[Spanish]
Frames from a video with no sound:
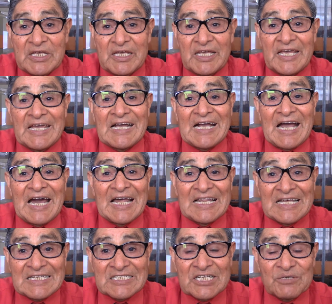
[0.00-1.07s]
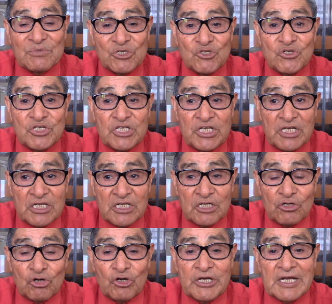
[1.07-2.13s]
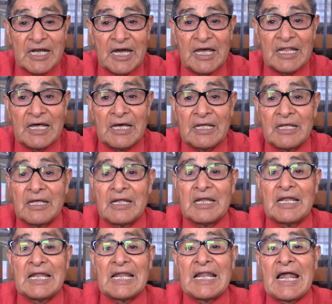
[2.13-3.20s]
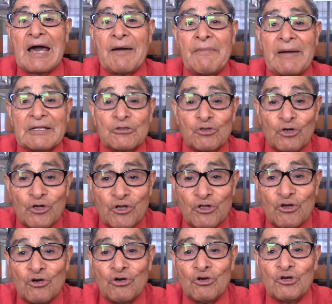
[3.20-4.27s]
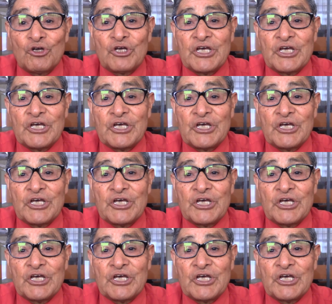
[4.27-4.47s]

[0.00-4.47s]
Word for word: En cada servicio higiénico, en cada lavatorio,